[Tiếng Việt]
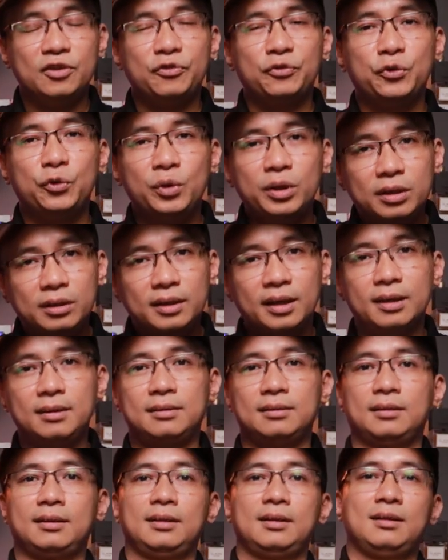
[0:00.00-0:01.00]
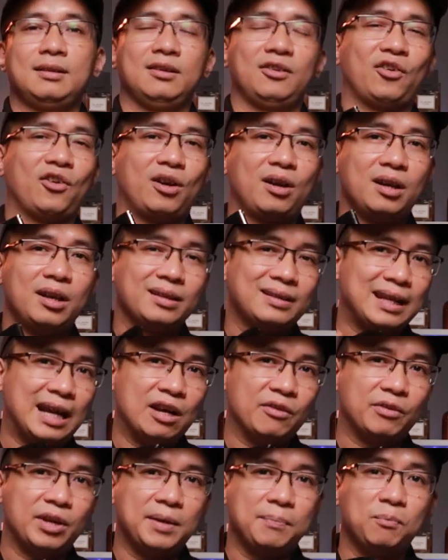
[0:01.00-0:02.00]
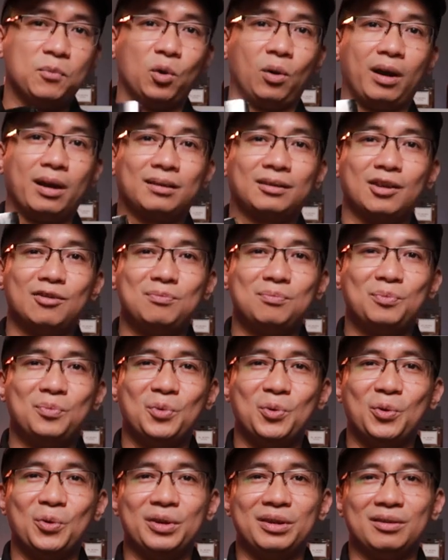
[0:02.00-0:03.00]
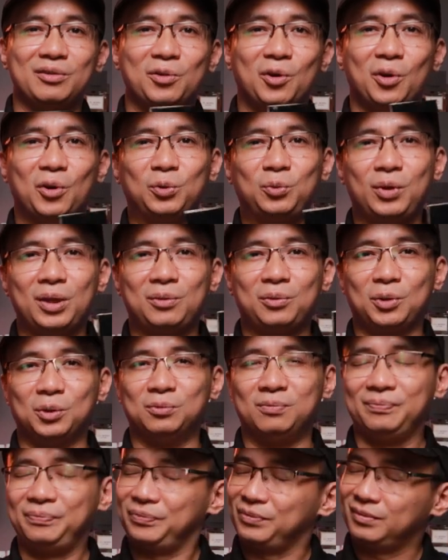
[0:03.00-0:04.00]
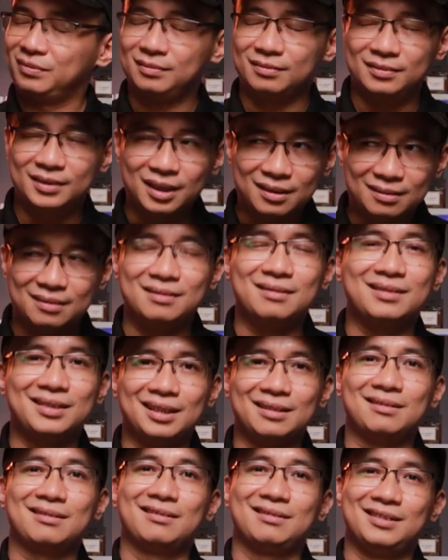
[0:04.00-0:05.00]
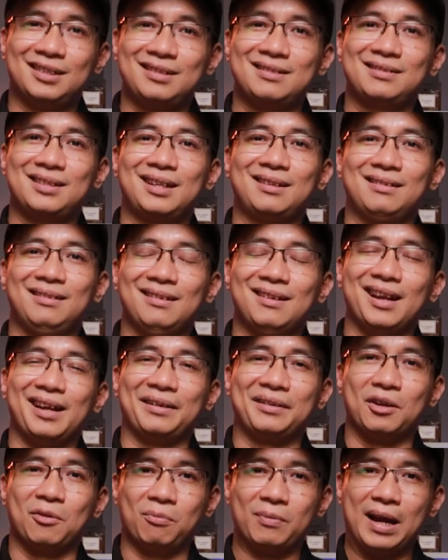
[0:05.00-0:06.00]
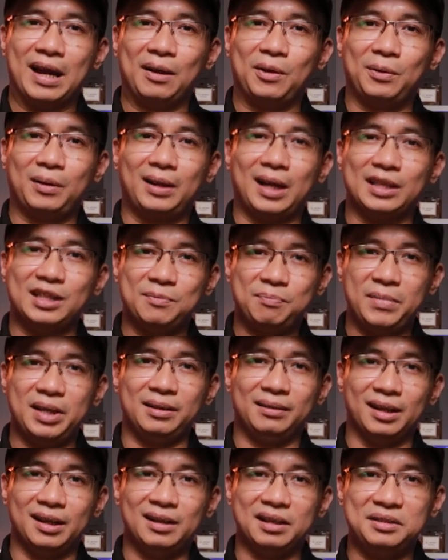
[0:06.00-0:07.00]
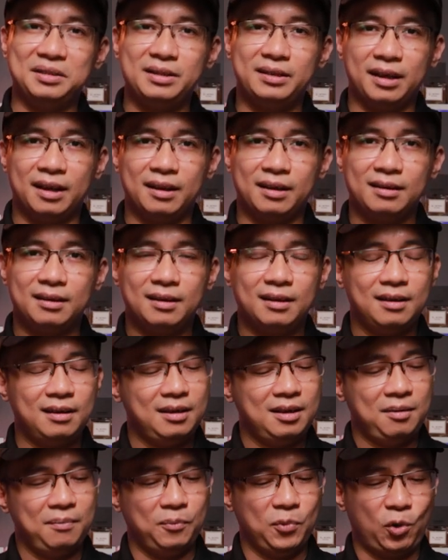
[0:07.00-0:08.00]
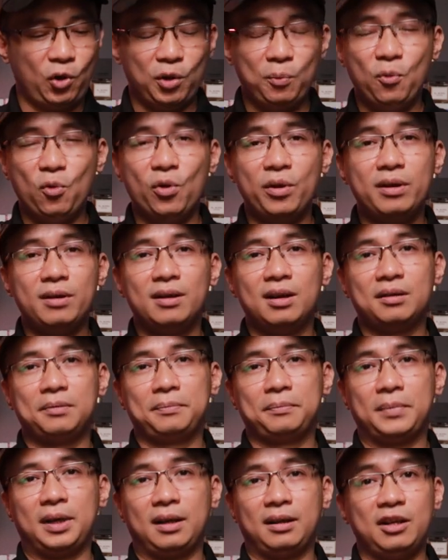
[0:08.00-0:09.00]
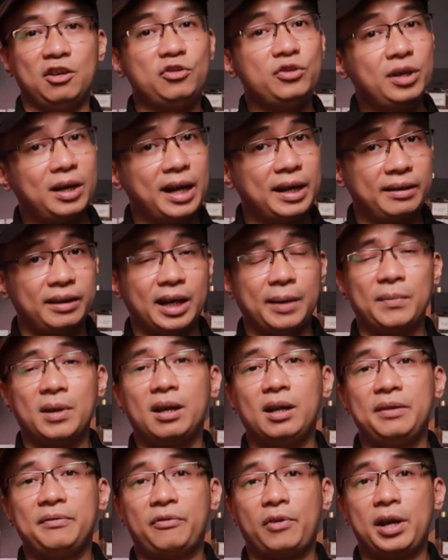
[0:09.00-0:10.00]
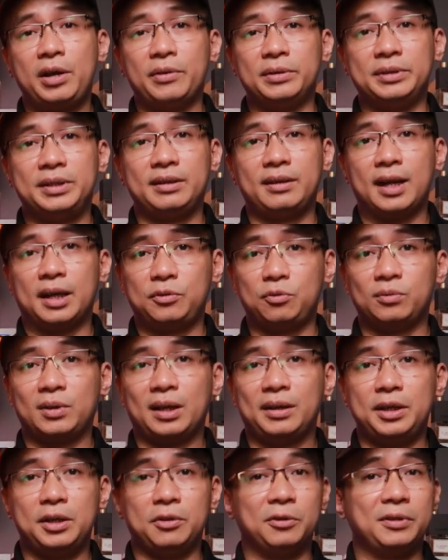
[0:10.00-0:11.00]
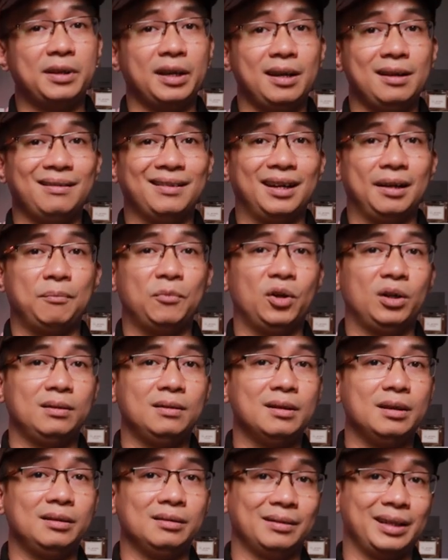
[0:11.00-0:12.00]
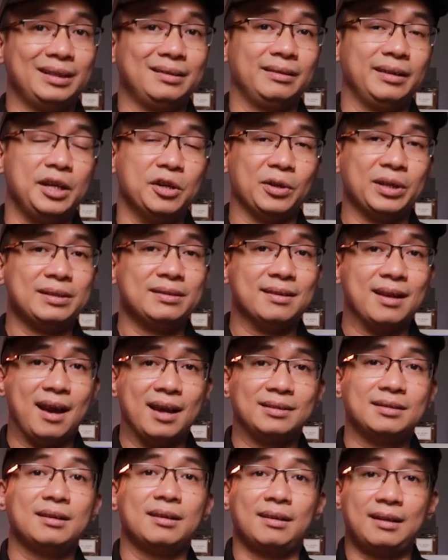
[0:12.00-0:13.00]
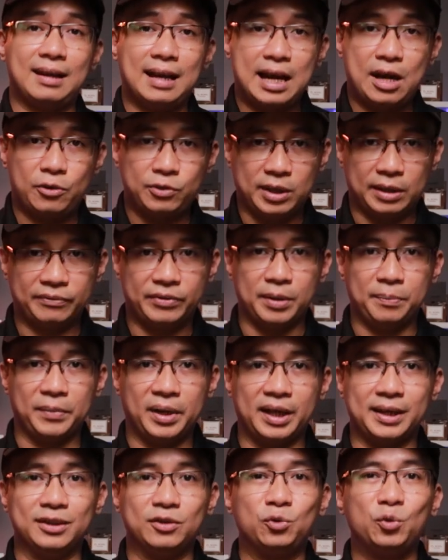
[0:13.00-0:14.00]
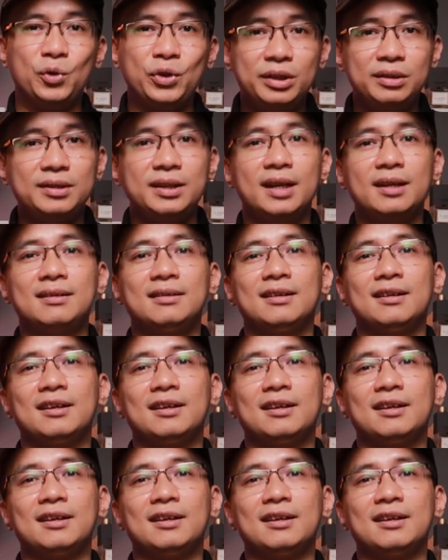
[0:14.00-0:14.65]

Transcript: Tuy nhiên nó là tạo nên một cái tông mùi gỗ tuyết tùng rất rất rất rất là độc đáo. Cá nhân mình thấy là như thế. Một cái mùi hương mà nếu như các anh em đã lên Fragrantica, chúng ta đều đã thấy là mọi người thường đánh, đều đánh giá rất là cao sản phẩm này. Tuy nhiên